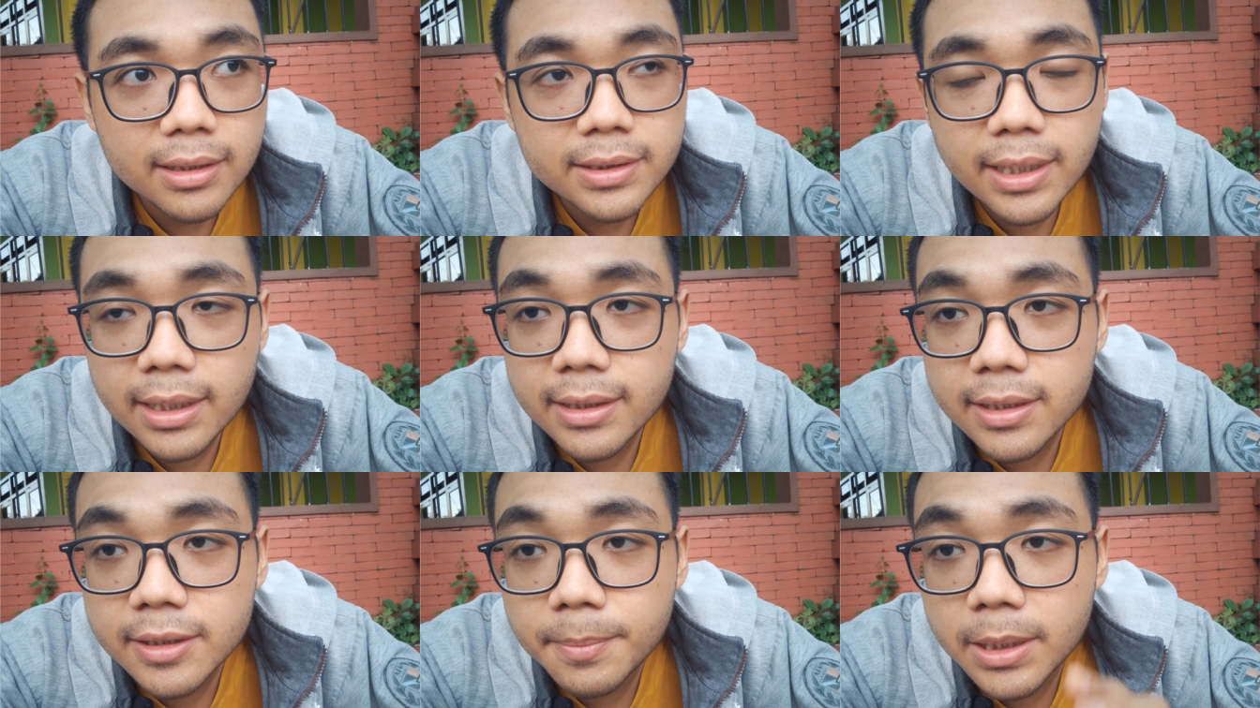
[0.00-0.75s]

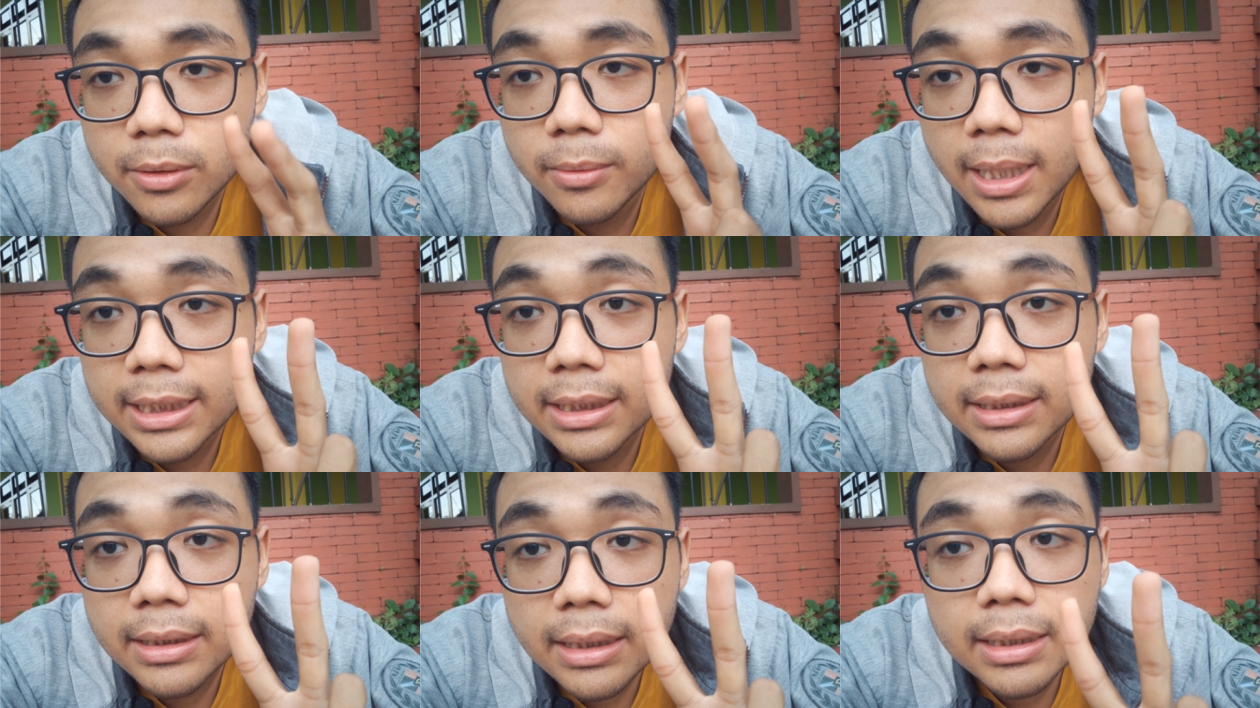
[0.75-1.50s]
shutter speed 2
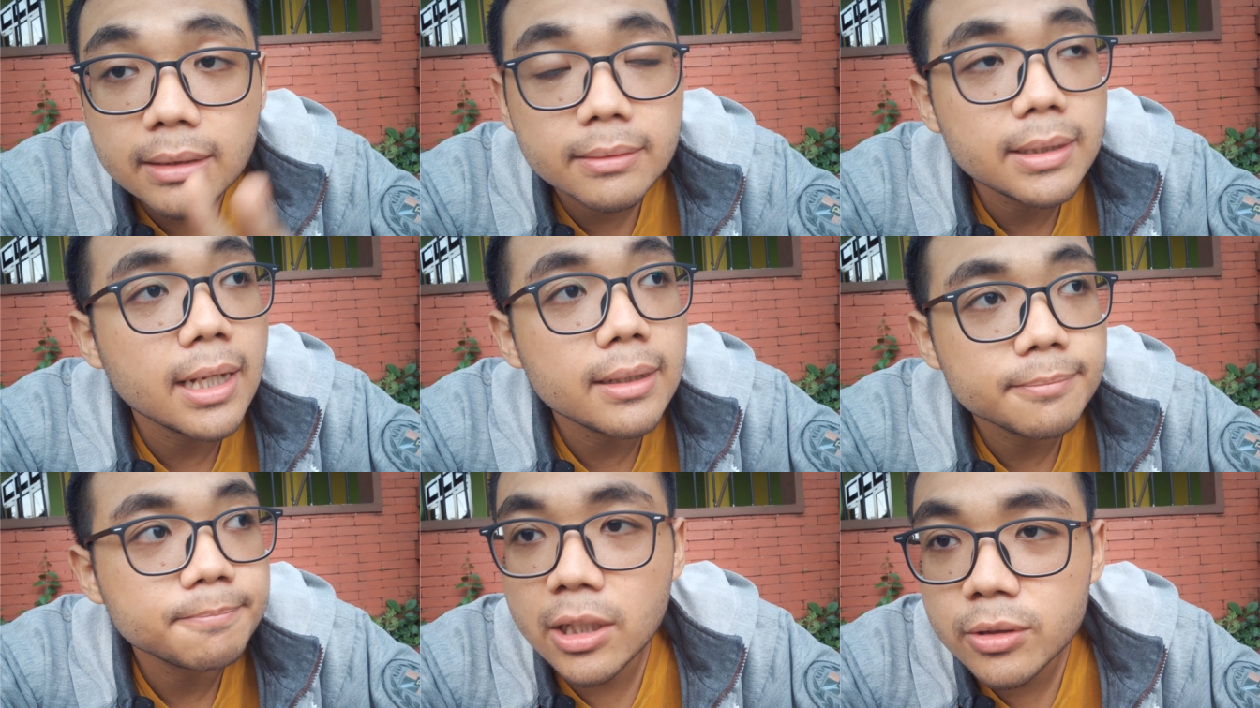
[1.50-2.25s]
detik ya
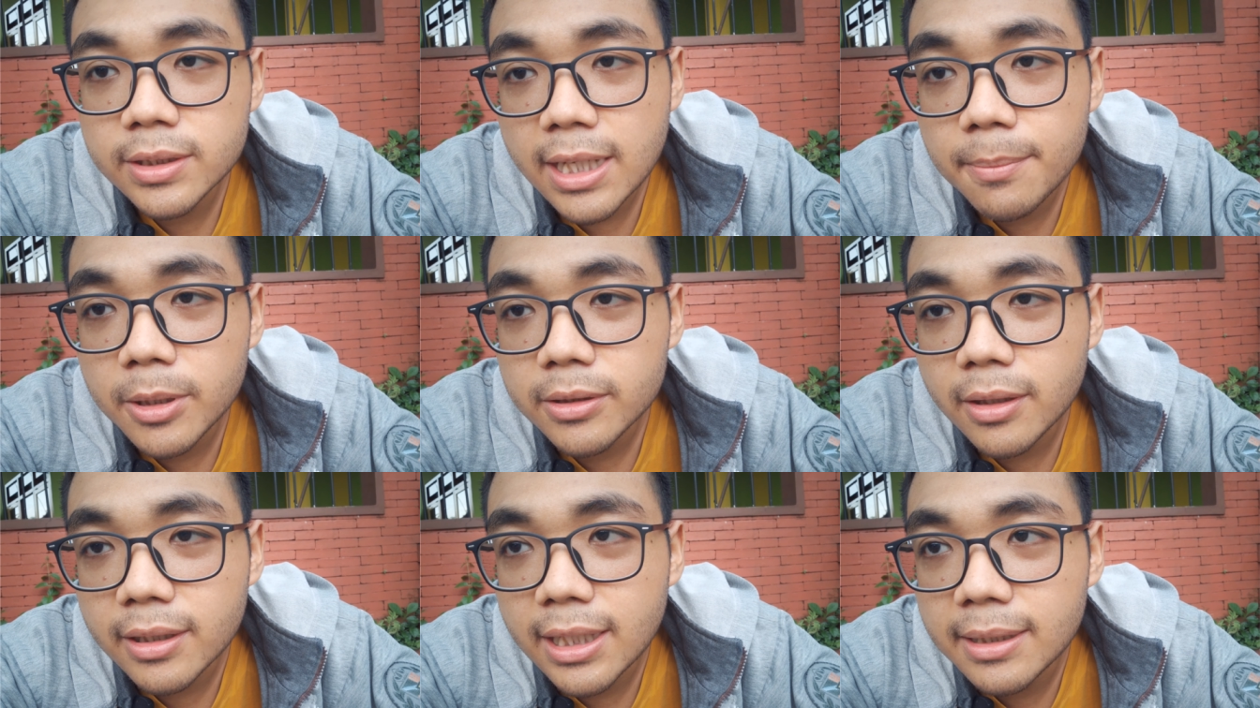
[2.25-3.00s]
Seharusnya
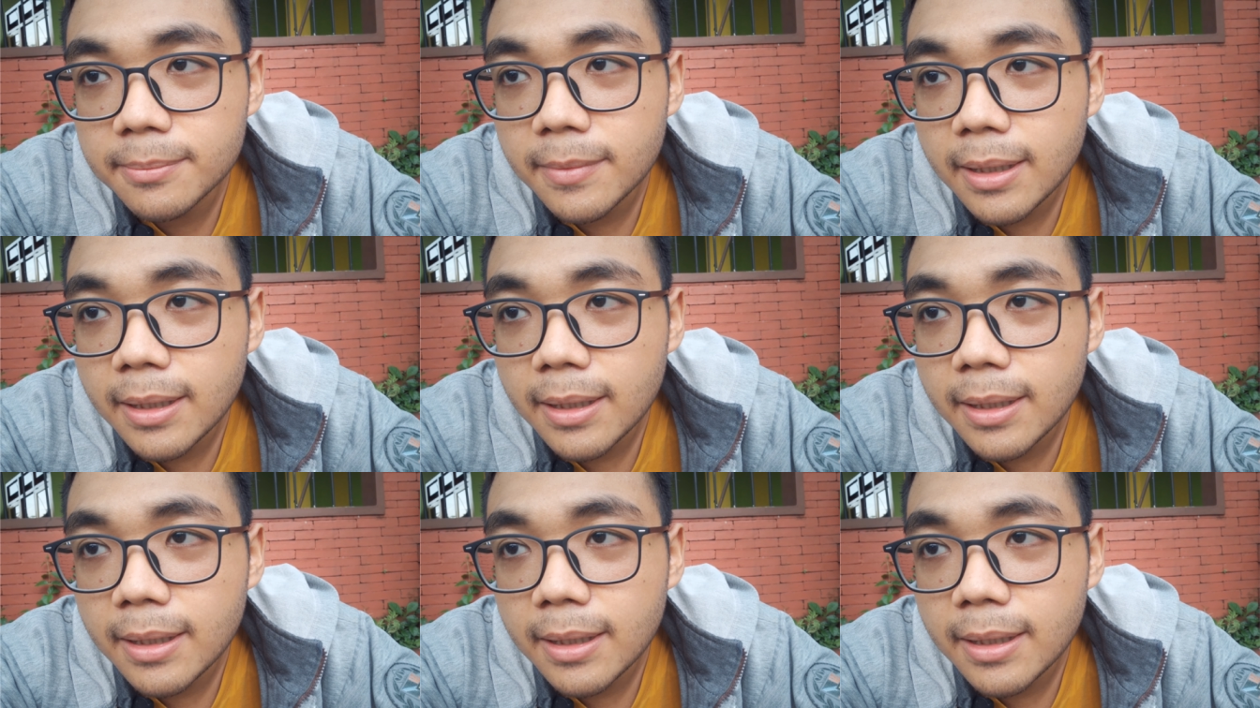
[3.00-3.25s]
motor dan